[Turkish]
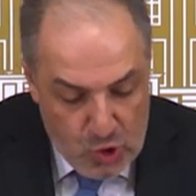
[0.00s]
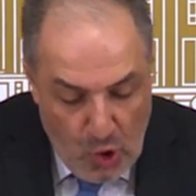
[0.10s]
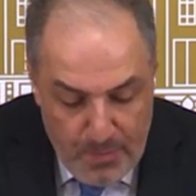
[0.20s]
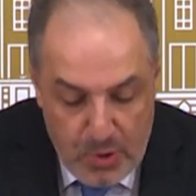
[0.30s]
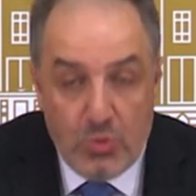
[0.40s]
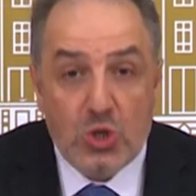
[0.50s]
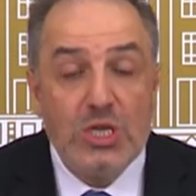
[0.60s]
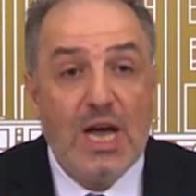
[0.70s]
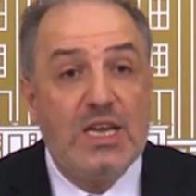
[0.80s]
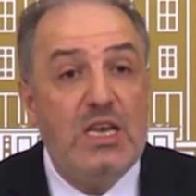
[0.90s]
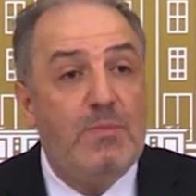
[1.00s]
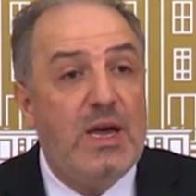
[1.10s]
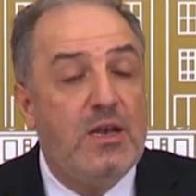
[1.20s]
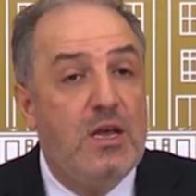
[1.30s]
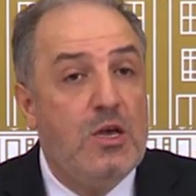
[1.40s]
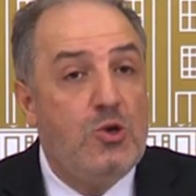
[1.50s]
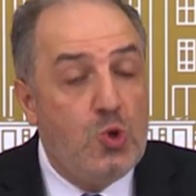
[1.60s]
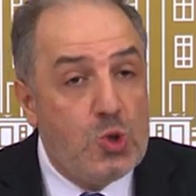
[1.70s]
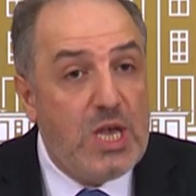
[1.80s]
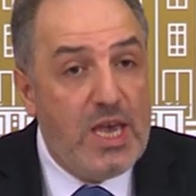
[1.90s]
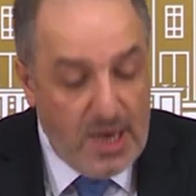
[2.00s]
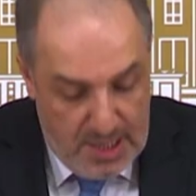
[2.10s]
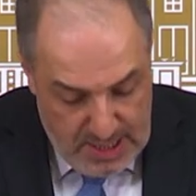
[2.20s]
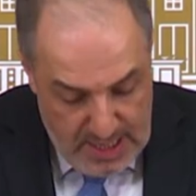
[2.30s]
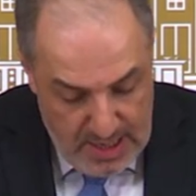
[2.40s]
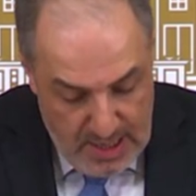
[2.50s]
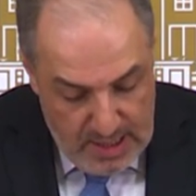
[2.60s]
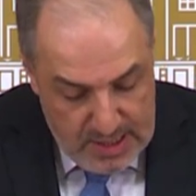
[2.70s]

toplumun takriben yüzde ikisi